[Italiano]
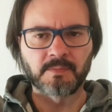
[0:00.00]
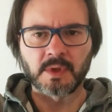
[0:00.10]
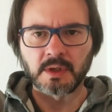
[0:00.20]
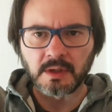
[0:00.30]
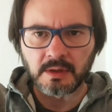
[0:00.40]

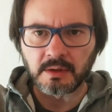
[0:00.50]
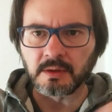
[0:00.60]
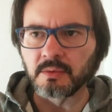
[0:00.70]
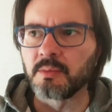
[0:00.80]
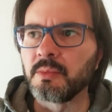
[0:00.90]

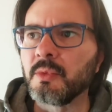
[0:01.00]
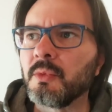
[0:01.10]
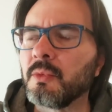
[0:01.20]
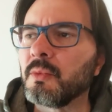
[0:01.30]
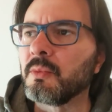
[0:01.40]
eh,
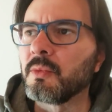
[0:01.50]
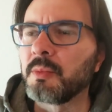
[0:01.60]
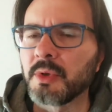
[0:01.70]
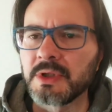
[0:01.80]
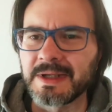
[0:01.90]
un
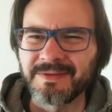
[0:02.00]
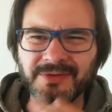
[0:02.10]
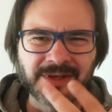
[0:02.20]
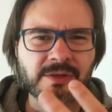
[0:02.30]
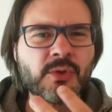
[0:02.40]
po' di
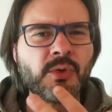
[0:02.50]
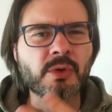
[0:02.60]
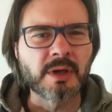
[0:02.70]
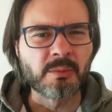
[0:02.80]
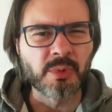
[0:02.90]

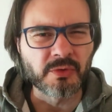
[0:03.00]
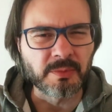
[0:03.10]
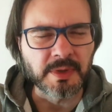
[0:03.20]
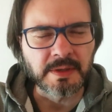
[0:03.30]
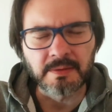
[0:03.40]
raffreddore, un po'
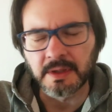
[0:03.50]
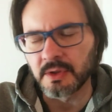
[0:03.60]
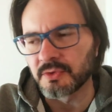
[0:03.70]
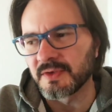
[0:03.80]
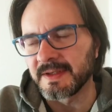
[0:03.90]
sapete quelle
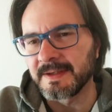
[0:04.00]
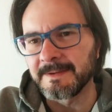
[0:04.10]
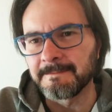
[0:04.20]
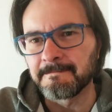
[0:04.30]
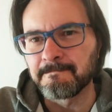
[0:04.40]
cose
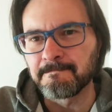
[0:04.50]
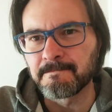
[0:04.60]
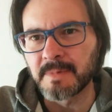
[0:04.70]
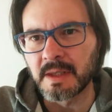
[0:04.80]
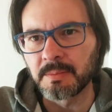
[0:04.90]
lì
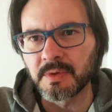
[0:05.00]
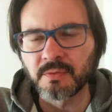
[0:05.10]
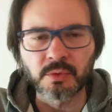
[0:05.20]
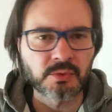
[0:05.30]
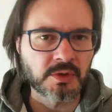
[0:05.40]
che per
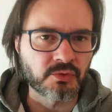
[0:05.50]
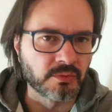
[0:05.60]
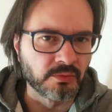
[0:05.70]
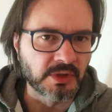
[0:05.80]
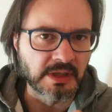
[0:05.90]
fortuna
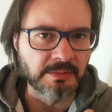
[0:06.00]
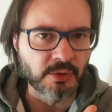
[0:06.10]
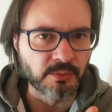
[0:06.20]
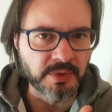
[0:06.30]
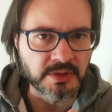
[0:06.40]
sono le uniche che mi
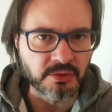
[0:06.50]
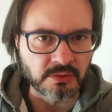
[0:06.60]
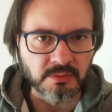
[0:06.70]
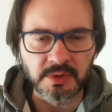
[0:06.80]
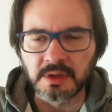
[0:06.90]

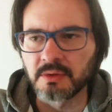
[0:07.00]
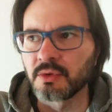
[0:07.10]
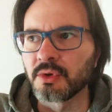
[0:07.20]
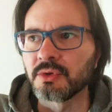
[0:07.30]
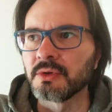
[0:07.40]
colpiscono perché io
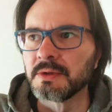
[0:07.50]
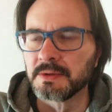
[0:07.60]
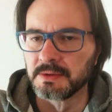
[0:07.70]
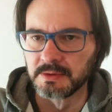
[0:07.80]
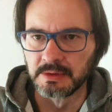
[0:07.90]
godo
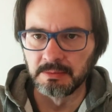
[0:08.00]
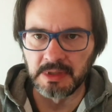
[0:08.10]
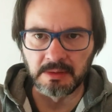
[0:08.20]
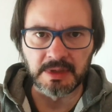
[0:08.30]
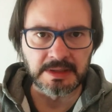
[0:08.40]

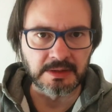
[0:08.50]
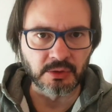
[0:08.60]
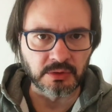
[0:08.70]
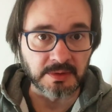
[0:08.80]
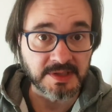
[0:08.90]
mediamente di
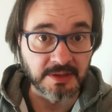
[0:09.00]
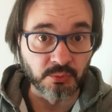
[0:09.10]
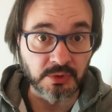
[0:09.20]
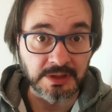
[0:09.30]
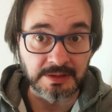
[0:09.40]
ottima
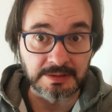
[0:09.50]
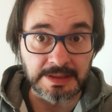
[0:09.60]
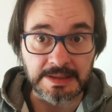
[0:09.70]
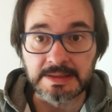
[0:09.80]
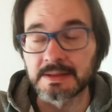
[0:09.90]
salute,
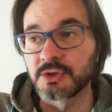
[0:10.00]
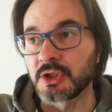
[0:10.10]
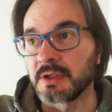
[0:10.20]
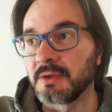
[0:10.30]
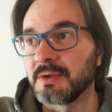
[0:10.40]
grazie al
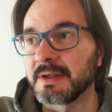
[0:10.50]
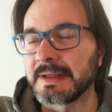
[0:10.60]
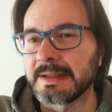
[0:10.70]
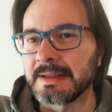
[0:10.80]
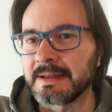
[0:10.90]
cielo,
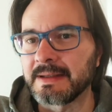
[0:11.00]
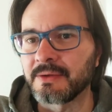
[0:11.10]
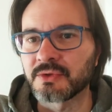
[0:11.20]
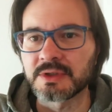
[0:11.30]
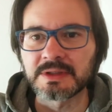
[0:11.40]
e, e
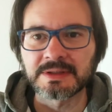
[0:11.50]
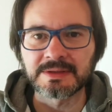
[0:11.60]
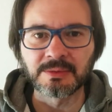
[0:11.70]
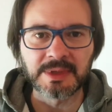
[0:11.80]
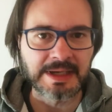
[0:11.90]
così
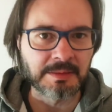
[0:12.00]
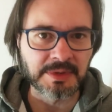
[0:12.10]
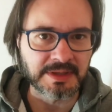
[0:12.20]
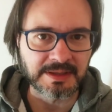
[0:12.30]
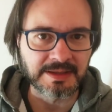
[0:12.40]
come
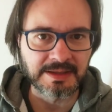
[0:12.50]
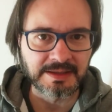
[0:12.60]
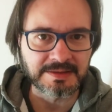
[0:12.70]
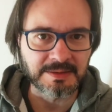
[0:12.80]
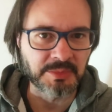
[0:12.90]
capita a chi
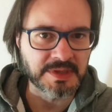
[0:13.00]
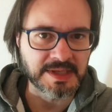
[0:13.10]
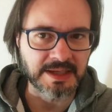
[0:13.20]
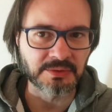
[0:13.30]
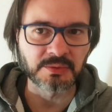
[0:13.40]
è sempre
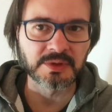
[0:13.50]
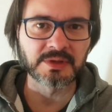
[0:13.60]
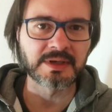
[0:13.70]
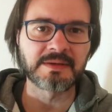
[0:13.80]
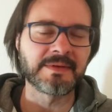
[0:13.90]
sano, quando
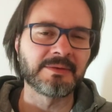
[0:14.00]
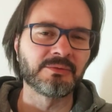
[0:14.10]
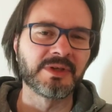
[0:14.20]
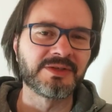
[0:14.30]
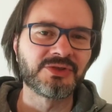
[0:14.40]
arriva
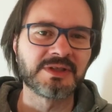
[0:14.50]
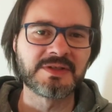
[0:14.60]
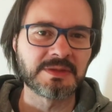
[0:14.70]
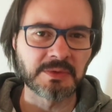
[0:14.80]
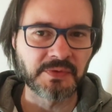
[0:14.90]
un
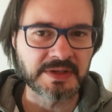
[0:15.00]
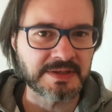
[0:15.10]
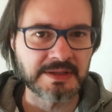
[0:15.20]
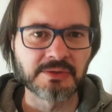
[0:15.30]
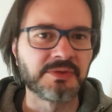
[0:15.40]
leggerissimo
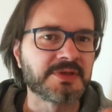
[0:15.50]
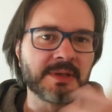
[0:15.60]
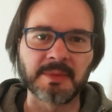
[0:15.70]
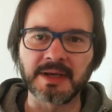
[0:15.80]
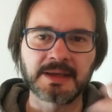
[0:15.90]
fastidio gli
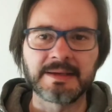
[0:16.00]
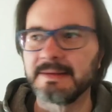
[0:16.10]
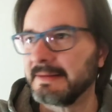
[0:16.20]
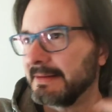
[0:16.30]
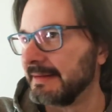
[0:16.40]
sembra che,
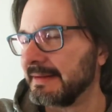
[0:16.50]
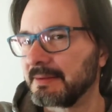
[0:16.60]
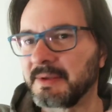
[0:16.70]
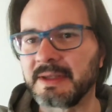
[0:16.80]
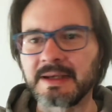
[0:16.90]

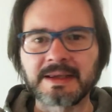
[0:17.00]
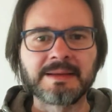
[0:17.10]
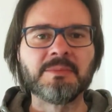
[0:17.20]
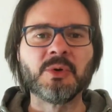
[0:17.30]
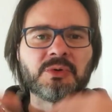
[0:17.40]
dire, che
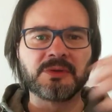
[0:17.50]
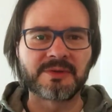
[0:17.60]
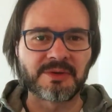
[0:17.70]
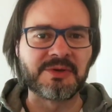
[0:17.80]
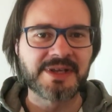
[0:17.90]
il mondo
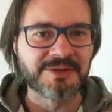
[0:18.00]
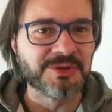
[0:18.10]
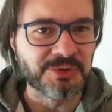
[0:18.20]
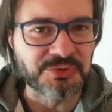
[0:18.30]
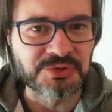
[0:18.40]
crolli
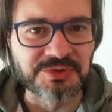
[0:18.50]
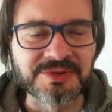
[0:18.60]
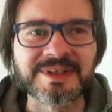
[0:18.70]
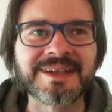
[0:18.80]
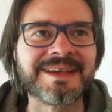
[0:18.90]

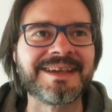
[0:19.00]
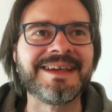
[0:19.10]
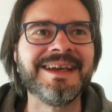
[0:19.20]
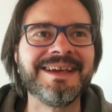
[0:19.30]
addosso e che,